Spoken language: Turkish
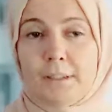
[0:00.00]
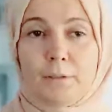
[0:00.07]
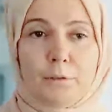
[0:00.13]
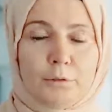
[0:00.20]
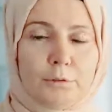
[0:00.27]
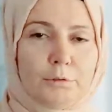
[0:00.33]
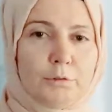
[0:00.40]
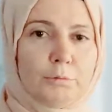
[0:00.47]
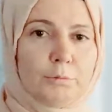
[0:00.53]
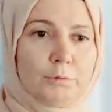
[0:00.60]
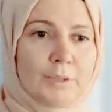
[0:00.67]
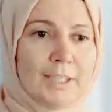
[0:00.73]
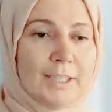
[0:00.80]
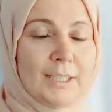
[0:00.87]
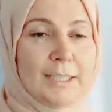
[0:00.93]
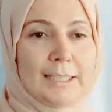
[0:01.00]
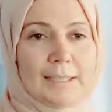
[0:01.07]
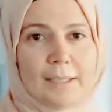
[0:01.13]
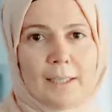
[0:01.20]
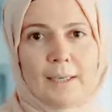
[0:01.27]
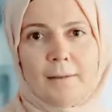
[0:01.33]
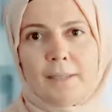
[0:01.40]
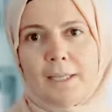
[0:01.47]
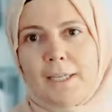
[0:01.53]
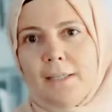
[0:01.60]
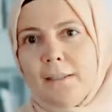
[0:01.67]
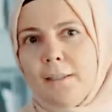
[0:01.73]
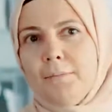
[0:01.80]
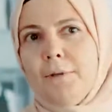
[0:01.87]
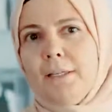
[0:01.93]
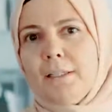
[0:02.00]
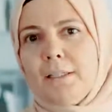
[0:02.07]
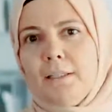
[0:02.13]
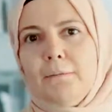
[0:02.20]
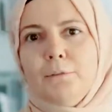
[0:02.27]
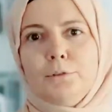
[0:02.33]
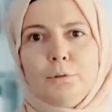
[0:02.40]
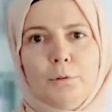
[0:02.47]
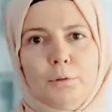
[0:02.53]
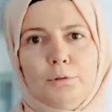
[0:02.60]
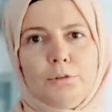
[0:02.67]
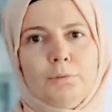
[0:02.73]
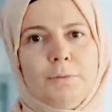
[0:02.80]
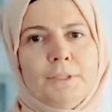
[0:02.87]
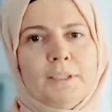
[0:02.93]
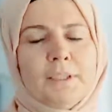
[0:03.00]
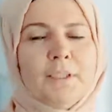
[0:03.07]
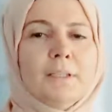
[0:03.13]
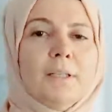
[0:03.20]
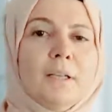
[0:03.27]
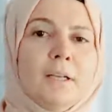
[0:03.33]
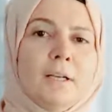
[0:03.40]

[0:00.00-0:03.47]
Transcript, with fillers: gördüğümüzden neden kendi markamız oluşmasın?